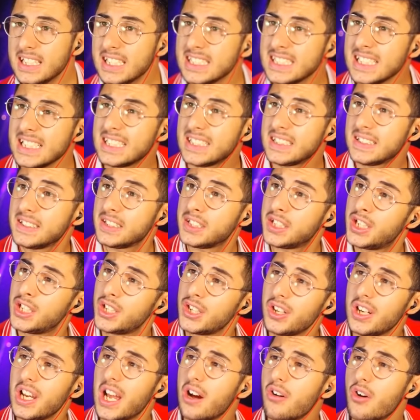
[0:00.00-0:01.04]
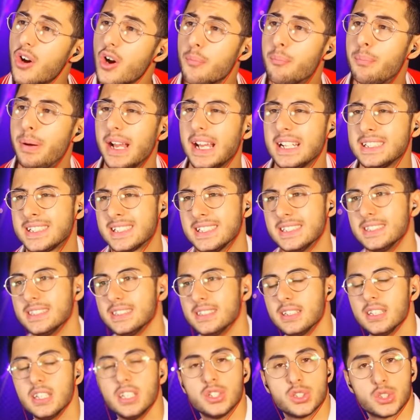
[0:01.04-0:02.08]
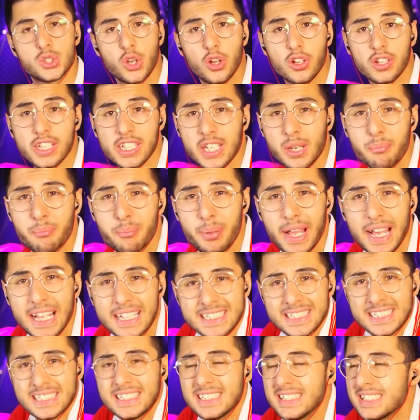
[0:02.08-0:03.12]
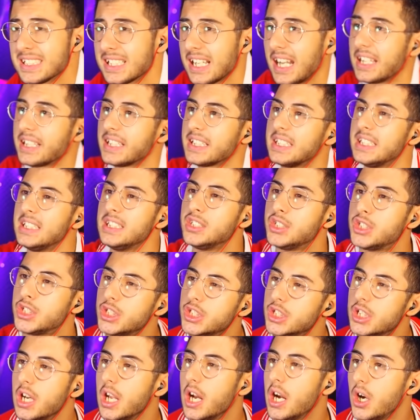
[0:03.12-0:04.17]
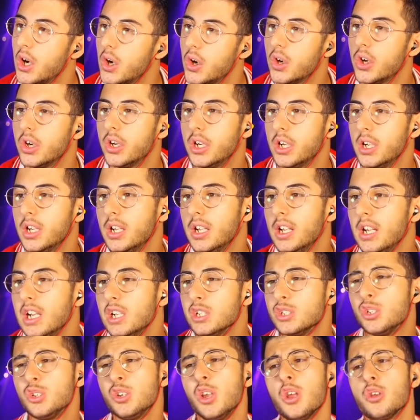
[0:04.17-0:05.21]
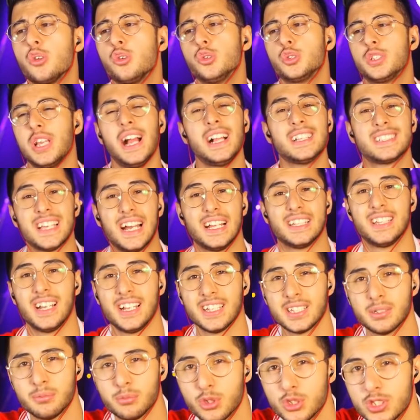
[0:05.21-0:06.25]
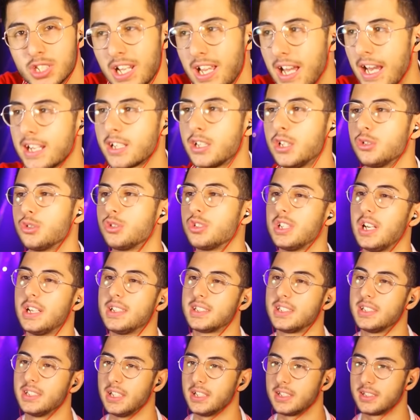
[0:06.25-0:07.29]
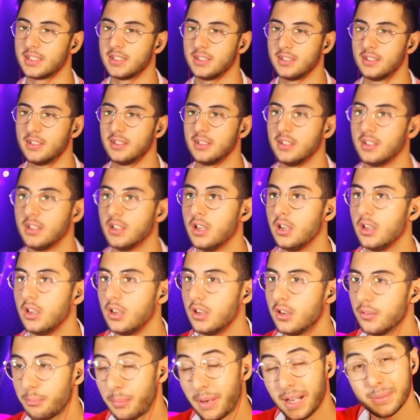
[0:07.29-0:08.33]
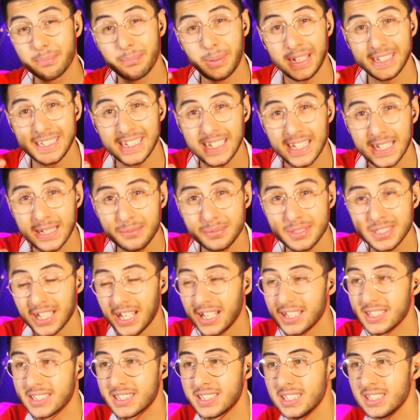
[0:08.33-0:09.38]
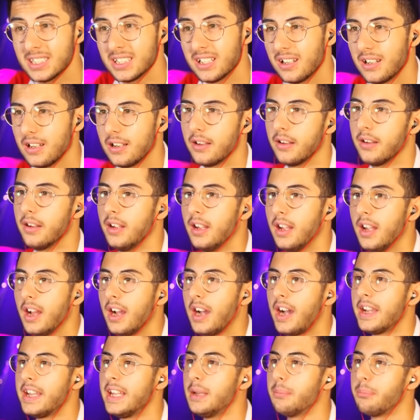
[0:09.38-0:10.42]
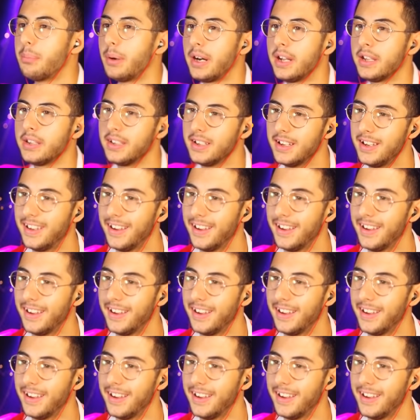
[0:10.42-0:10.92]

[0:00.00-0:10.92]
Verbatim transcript: Is it true love or passion? Soldaki passion, sağdaki true love. Çünkü güzel zaten anladın mı? Güzel herkes güzelsin der. Bak ben ne dedim sağdaki e, Honey bun